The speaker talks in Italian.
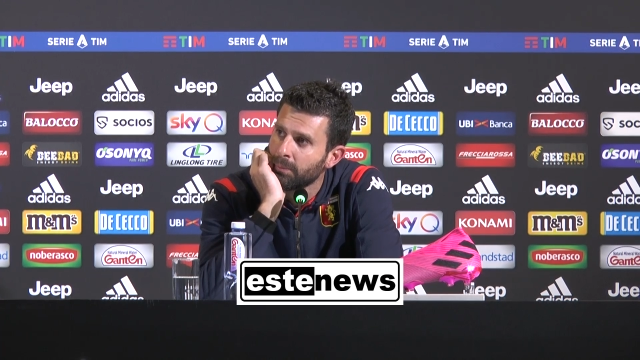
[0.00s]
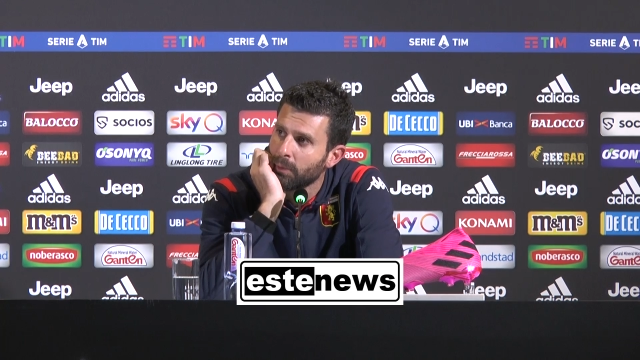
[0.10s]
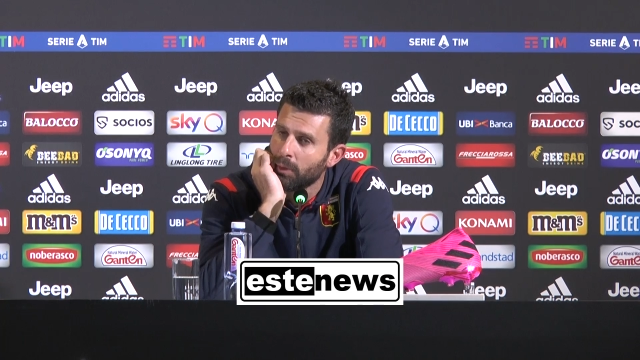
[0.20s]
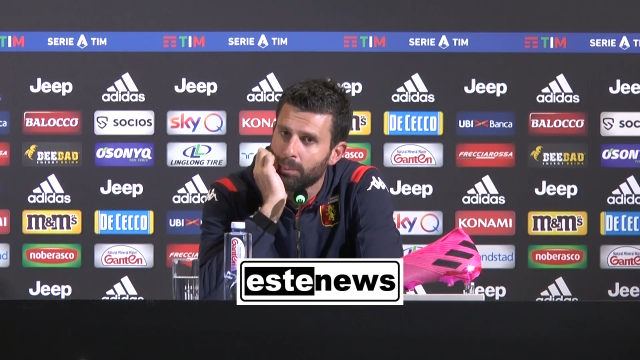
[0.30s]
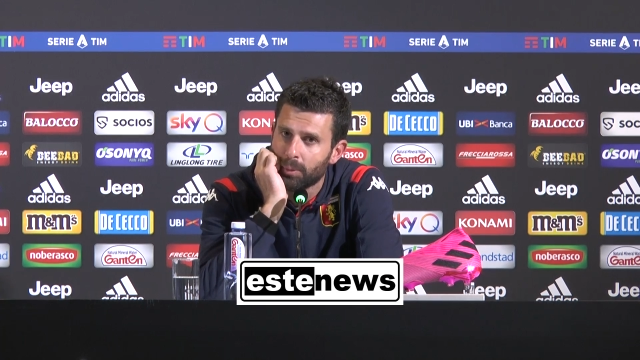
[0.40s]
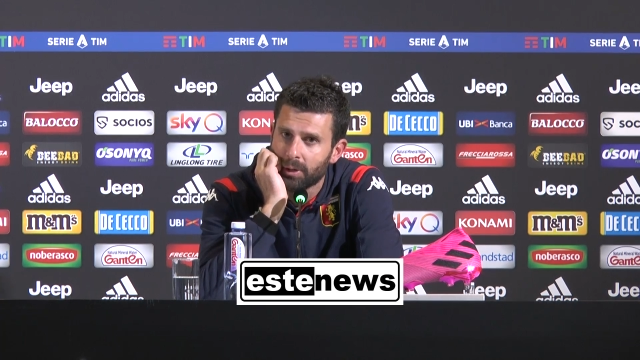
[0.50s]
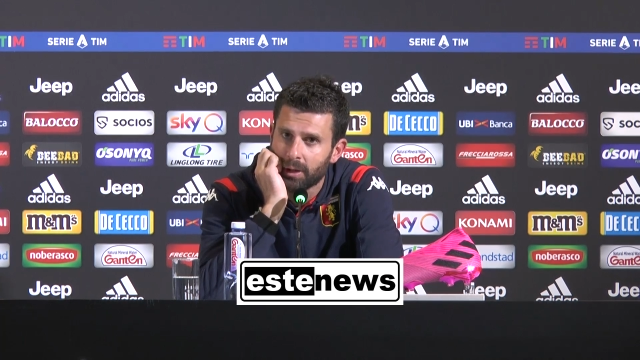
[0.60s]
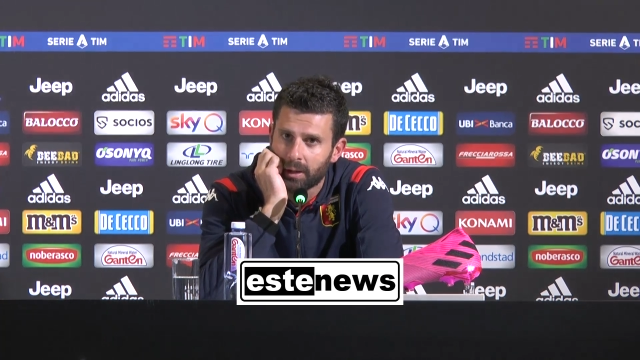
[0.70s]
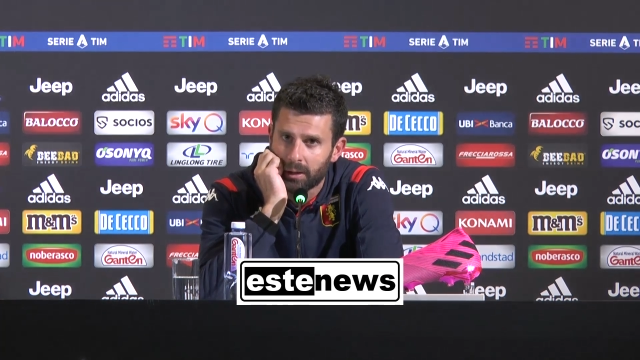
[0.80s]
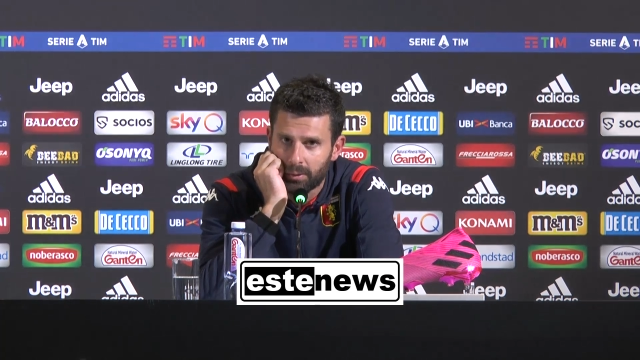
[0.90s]
con il
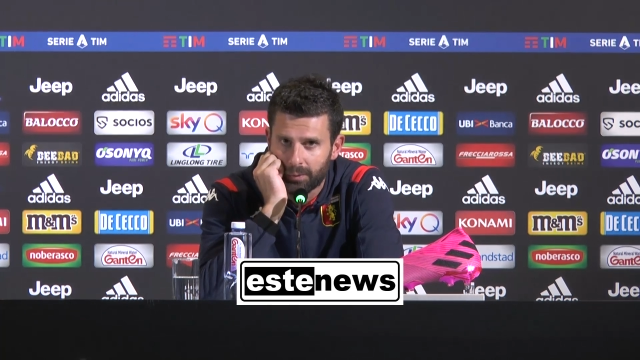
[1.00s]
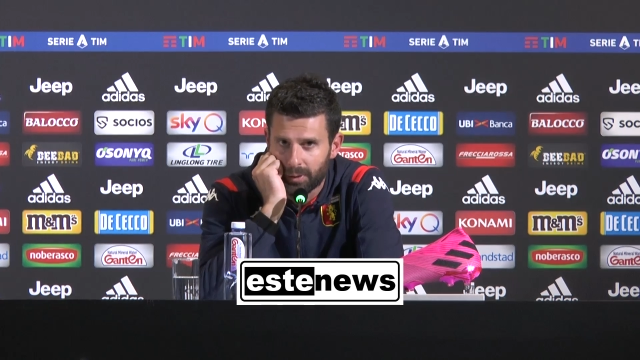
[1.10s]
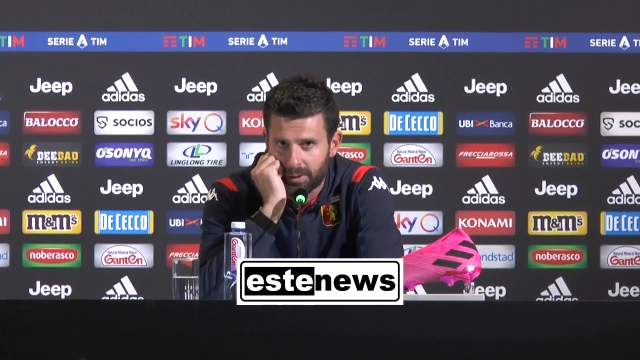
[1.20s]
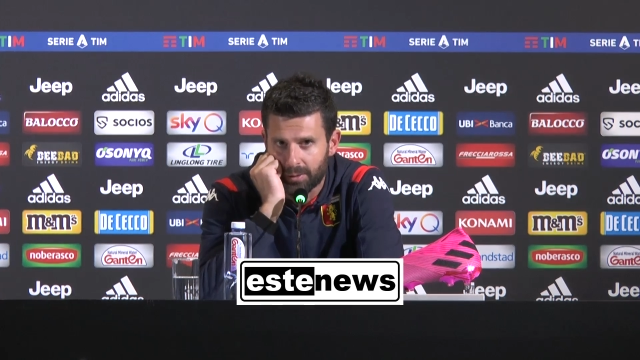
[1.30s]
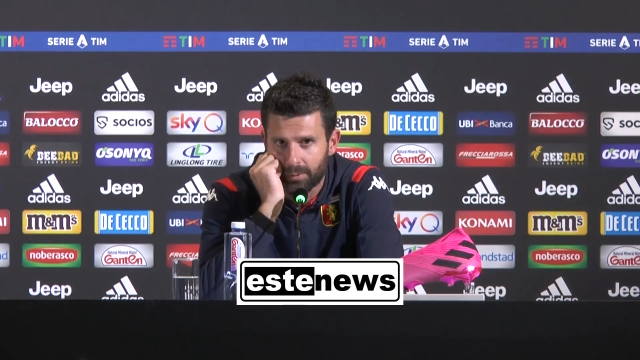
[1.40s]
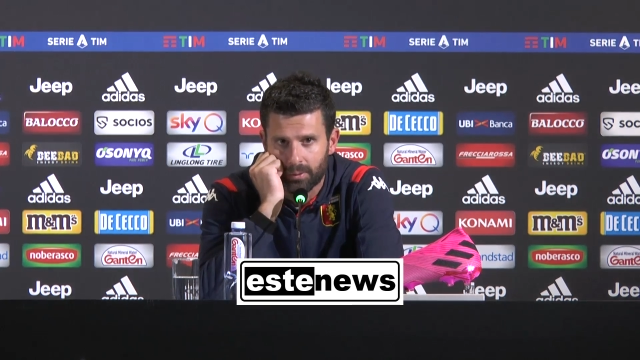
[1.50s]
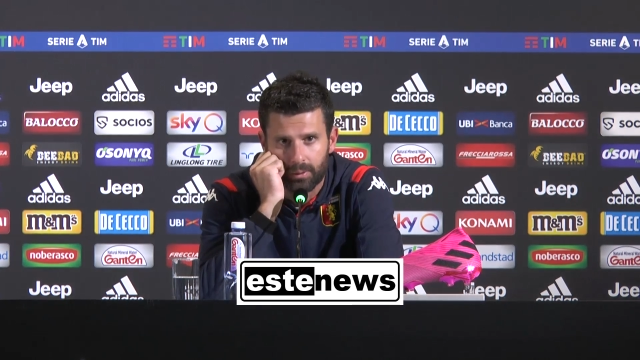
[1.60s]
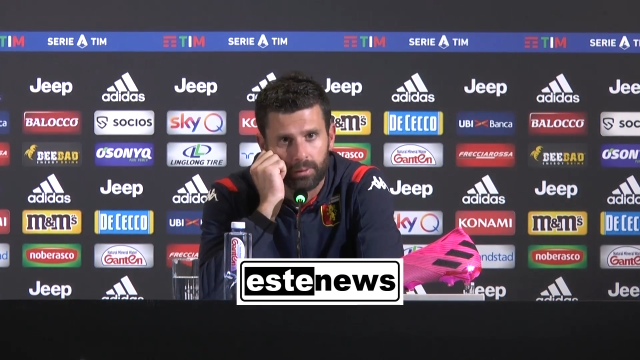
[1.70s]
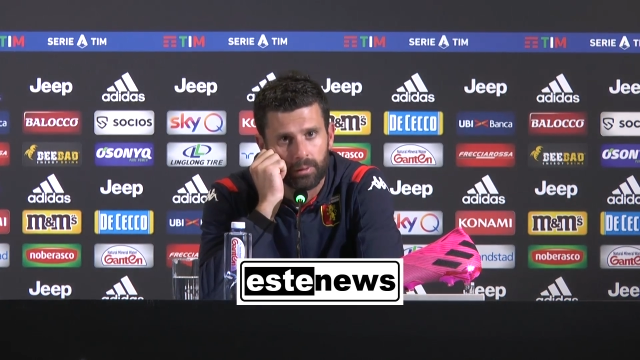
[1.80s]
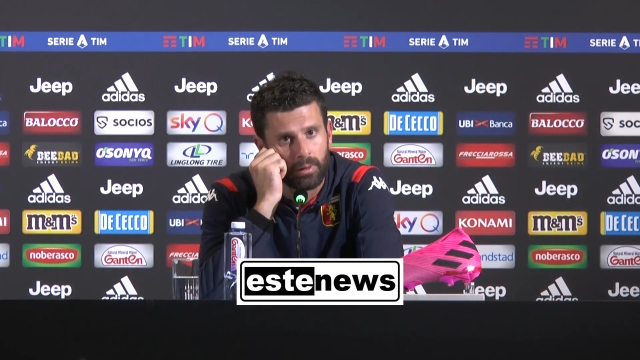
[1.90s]
potere che hanno
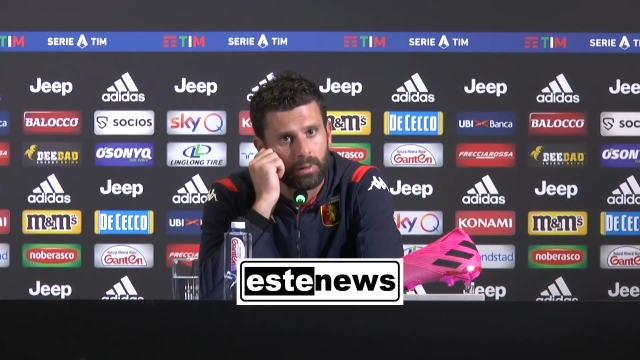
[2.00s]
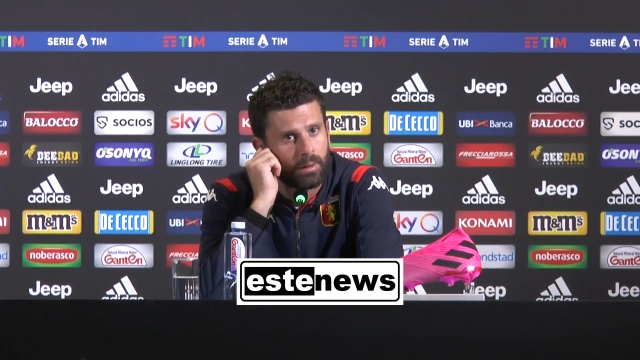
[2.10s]
offensivo